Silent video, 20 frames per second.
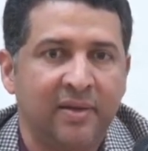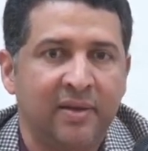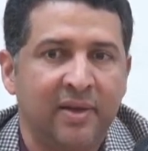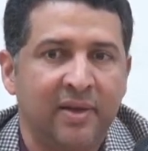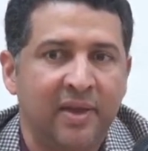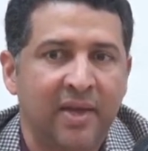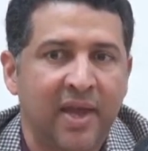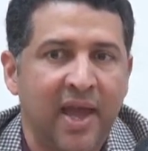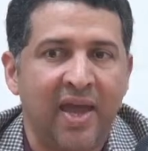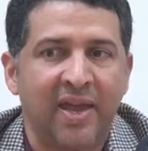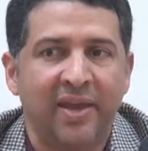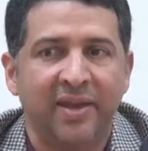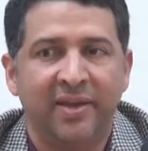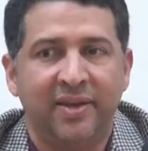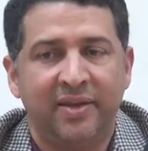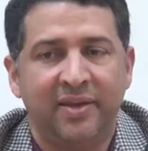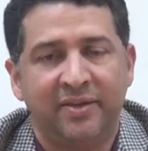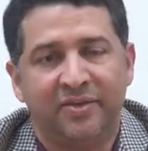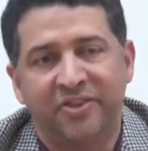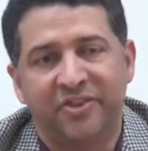
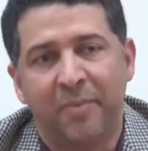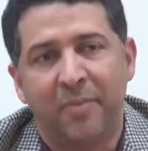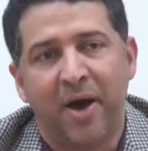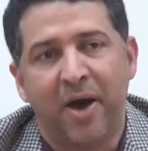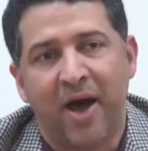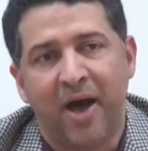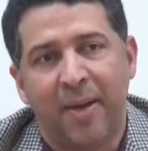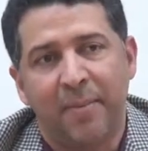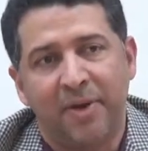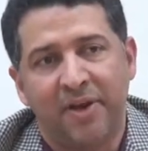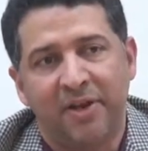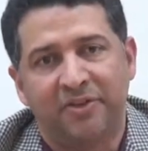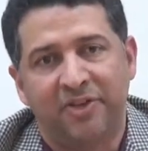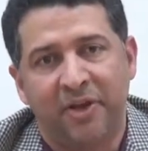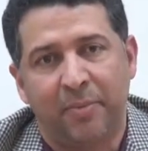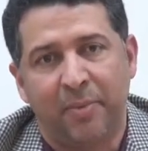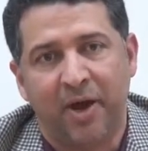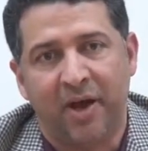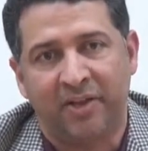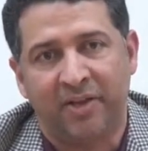لأي جماعة من
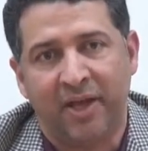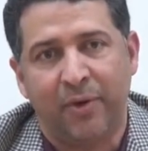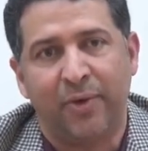الجماعات